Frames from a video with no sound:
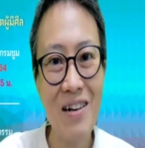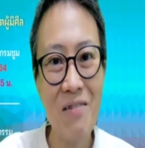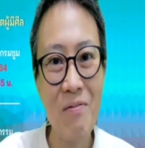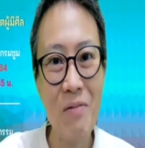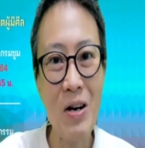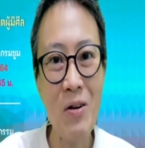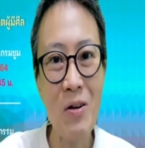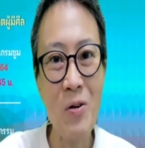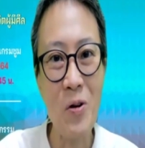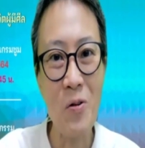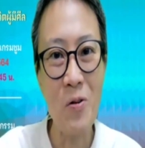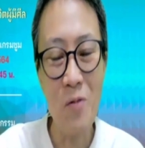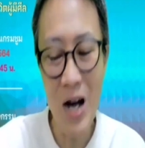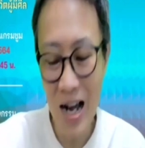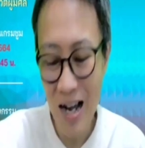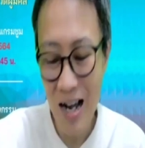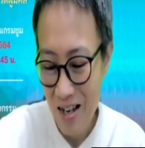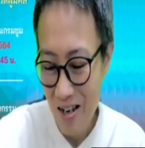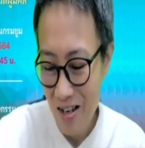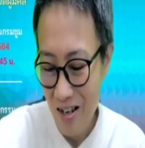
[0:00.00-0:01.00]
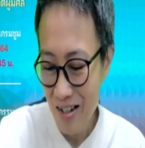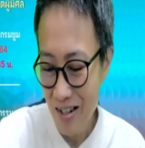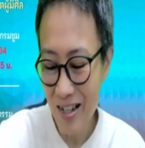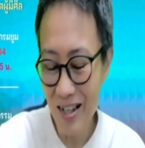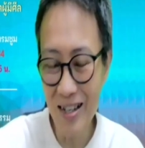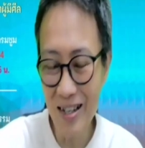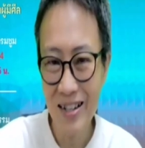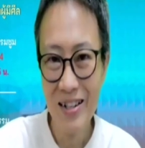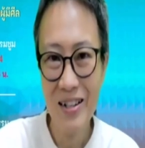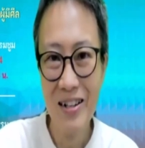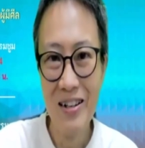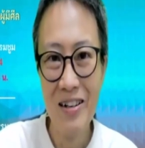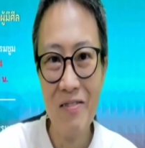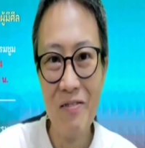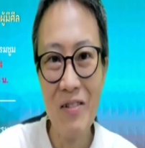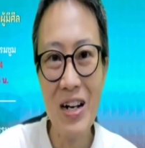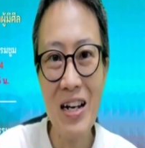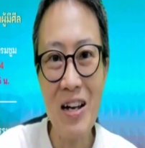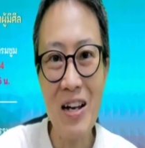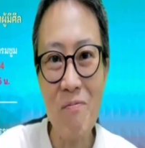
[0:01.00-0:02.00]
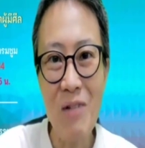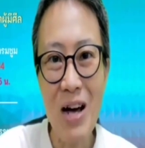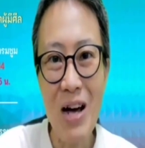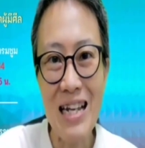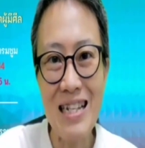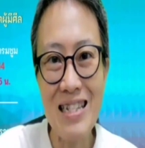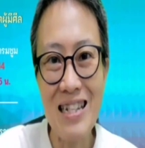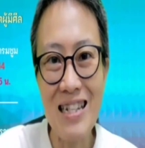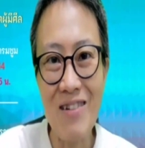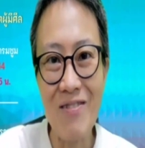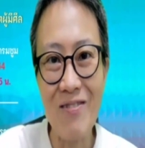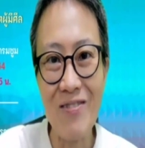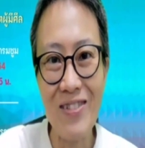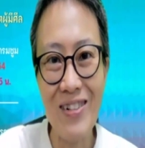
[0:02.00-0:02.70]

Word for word: ปรากฏว่าก็เหลือแปดสิบ